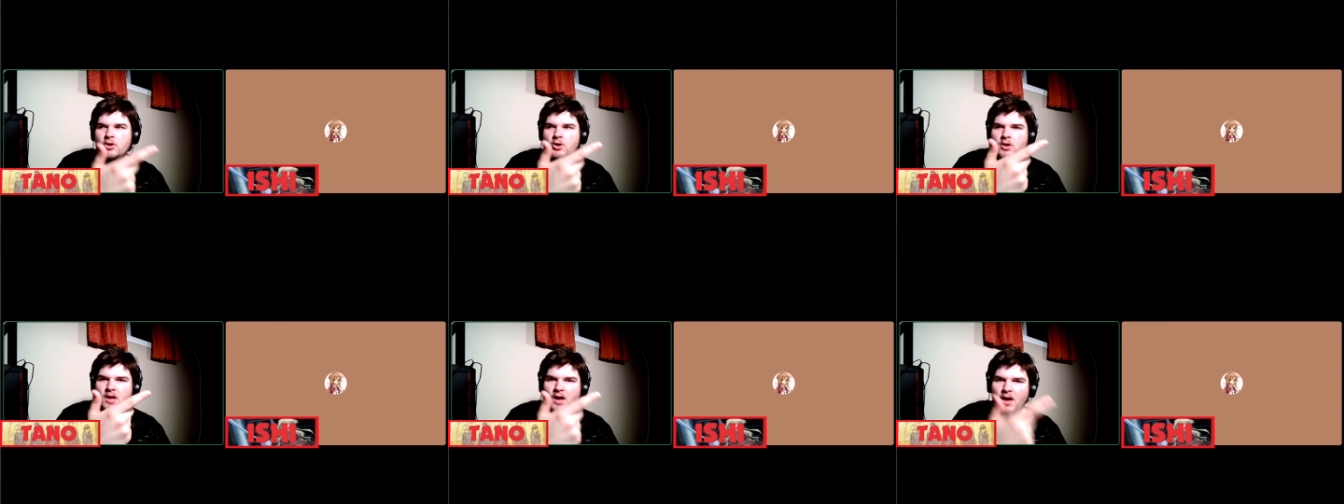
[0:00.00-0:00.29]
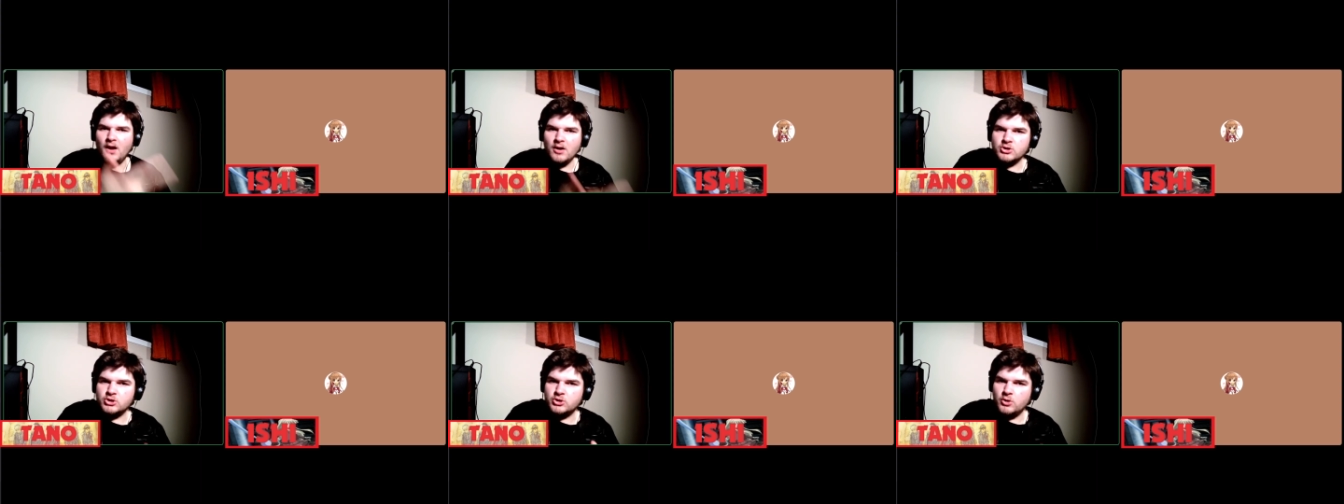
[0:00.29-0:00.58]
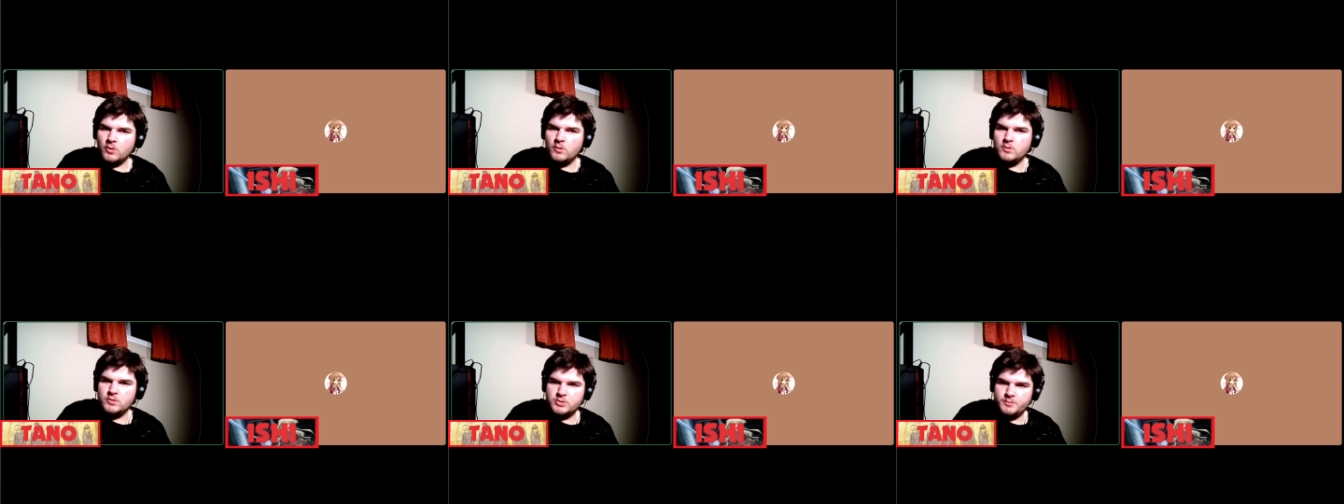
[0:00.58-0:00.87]

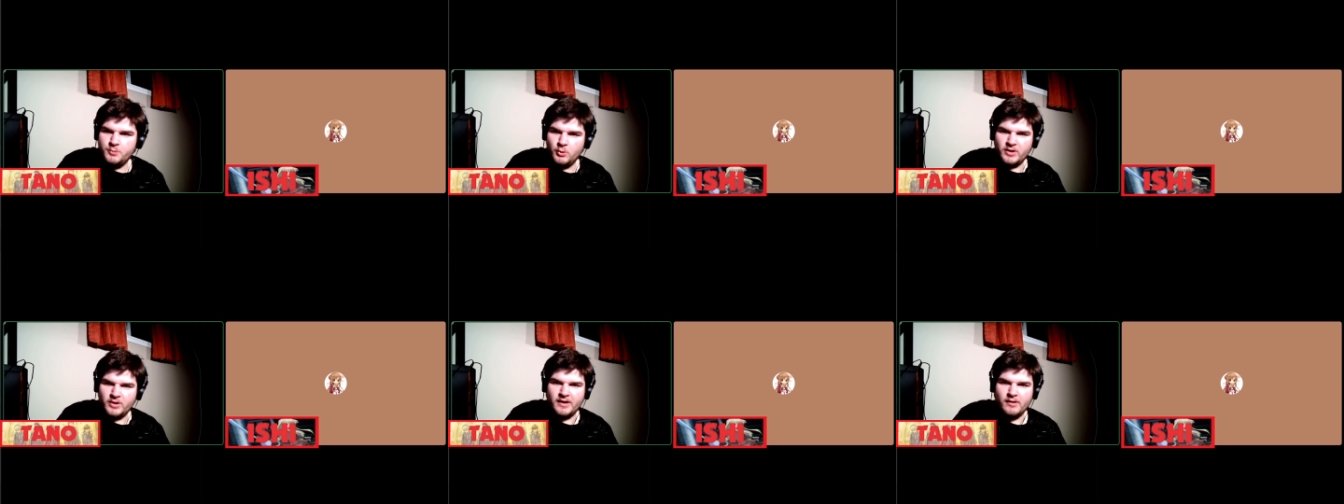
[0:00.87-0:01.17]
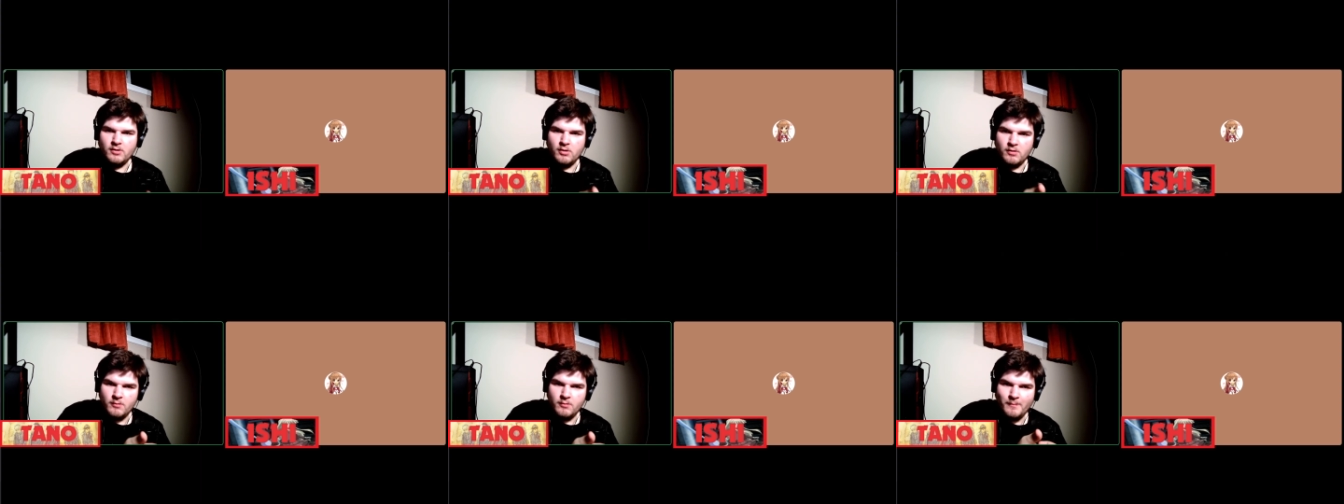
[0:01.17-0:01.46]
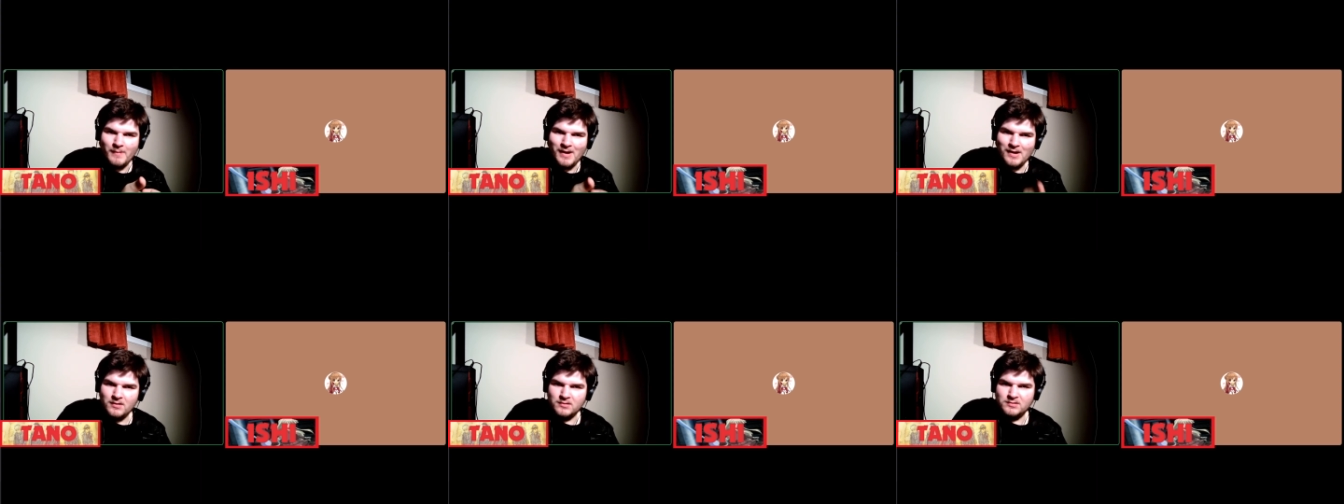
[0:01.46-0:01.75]
grand-chose pour créer un
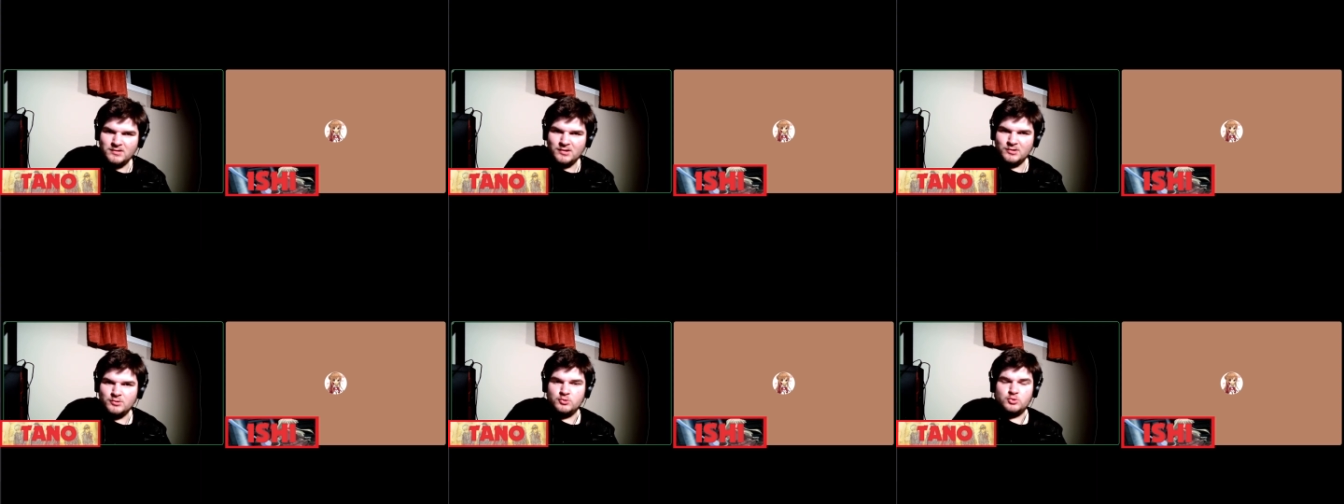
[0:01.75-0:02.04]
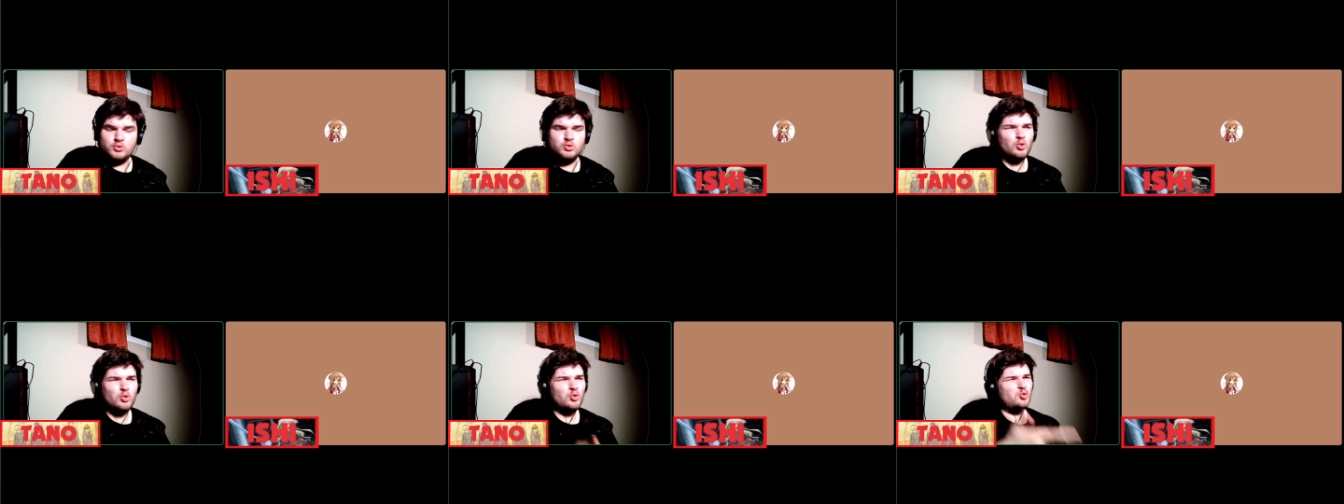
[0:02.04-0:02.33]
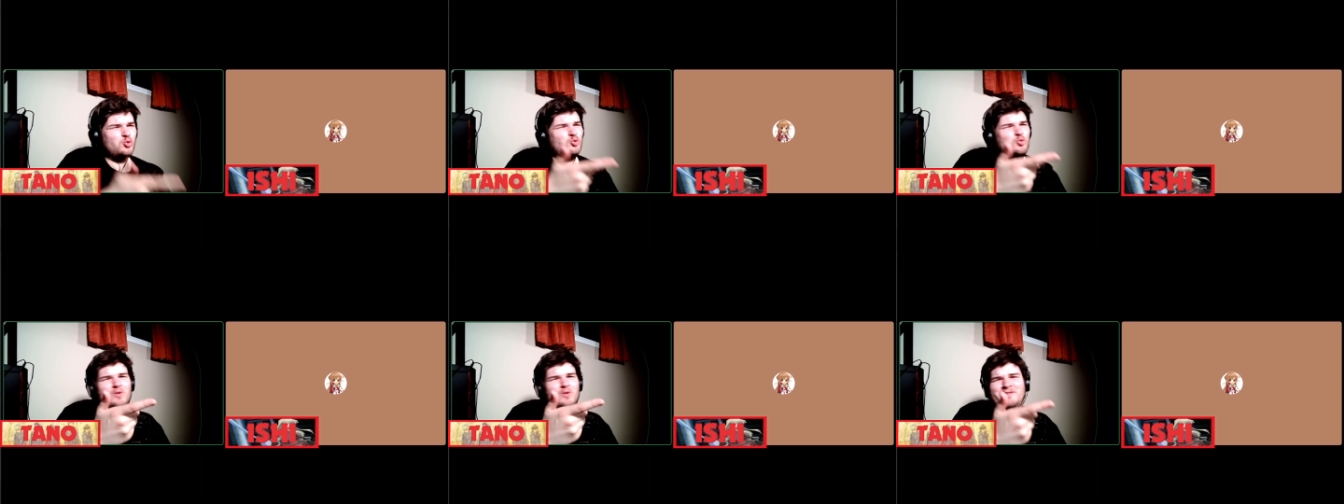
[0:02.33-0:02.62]
malentendu,
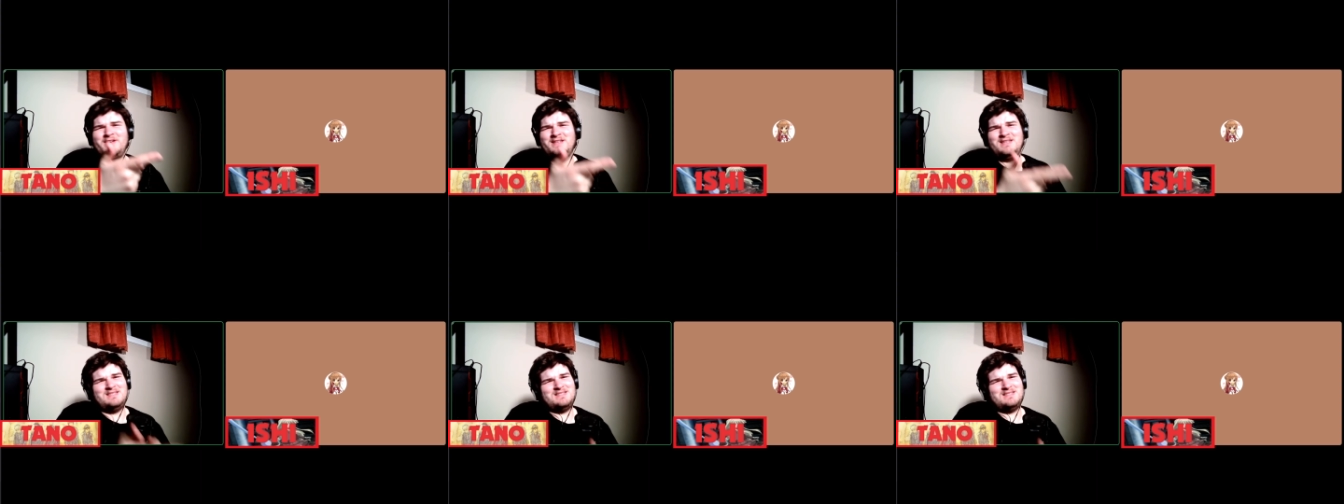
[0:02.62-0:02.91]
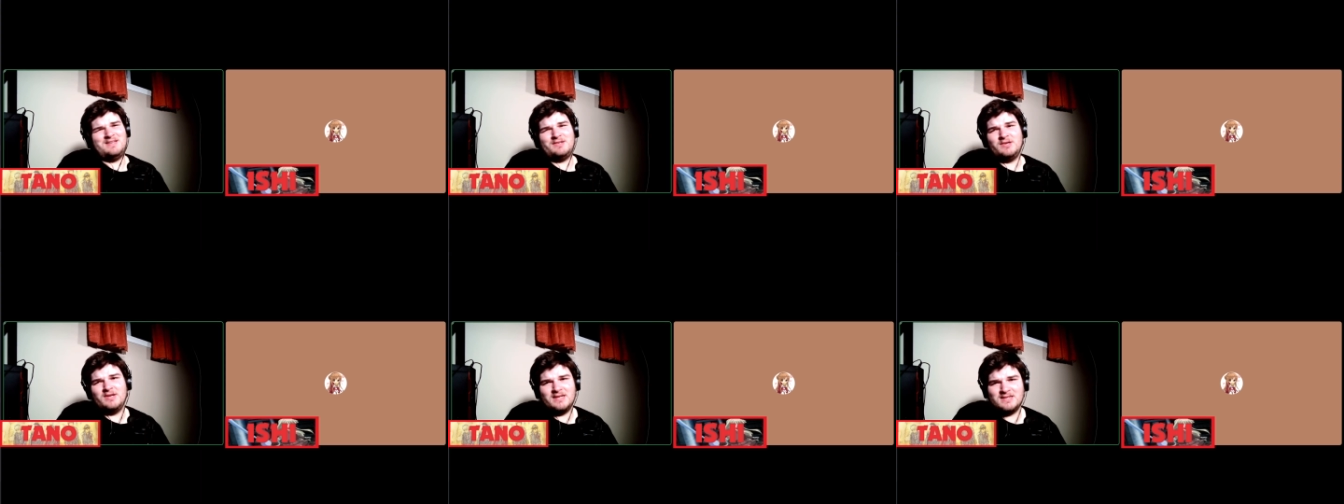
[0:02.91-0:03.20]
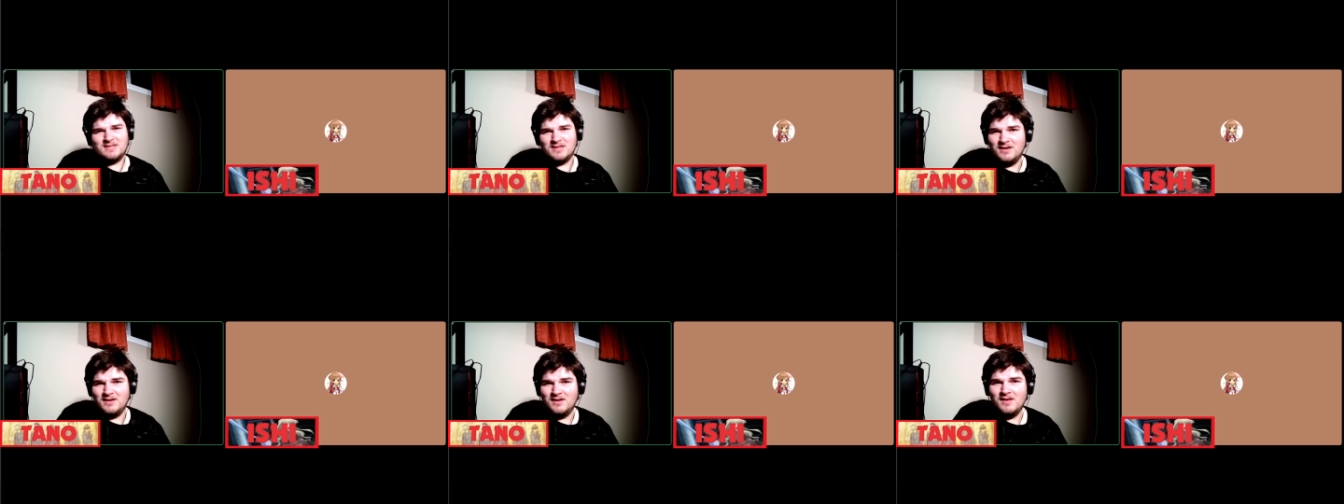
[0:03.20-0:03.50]
surtout avec des
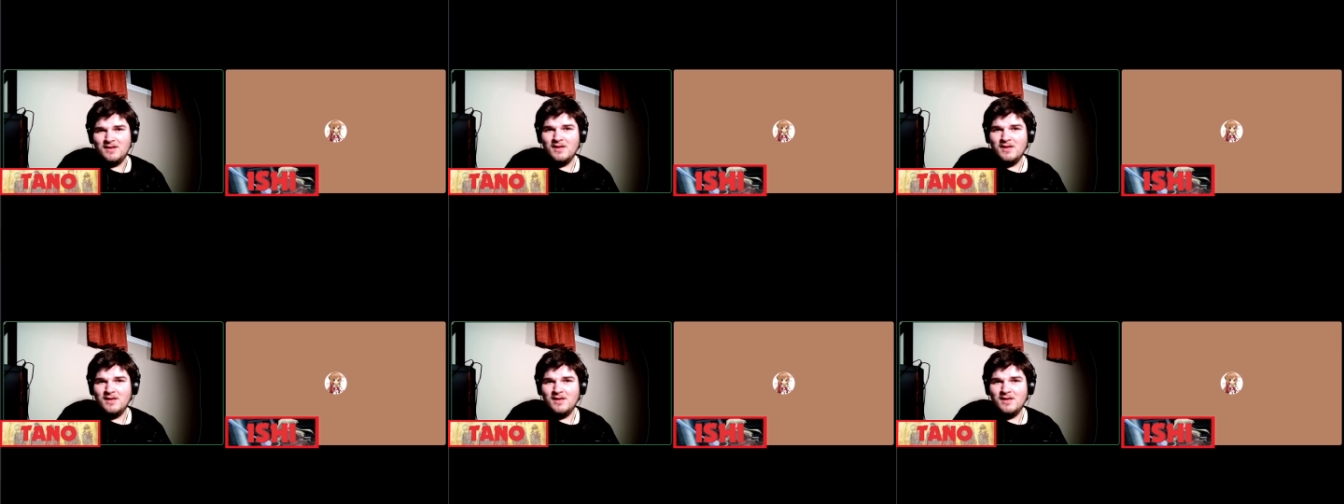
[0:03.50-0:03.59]
adolescents.